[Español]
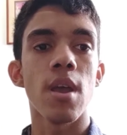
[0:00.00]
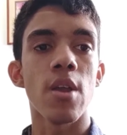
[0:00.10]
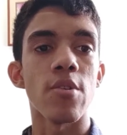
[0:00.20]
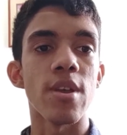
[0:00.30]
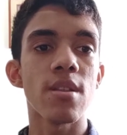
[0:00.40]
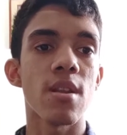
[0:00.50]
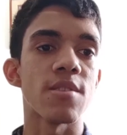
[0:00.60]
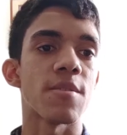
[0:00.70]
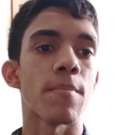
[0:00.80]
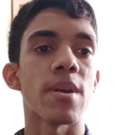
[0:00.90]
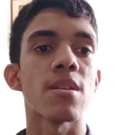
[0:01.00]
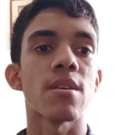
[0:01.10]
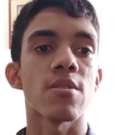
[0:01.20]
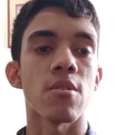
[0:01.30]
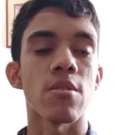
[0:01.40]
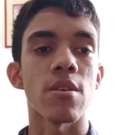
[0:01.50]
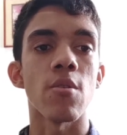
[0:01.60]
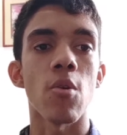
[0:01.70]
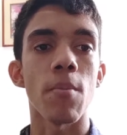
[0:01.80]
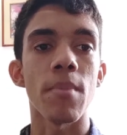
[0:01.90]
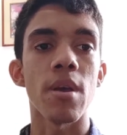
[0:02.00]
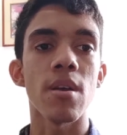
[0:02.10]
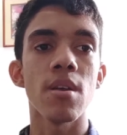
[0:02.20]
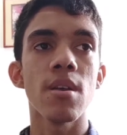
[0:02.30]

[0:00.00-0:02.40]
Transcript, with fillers: el origen de la champeta dentro de Colombia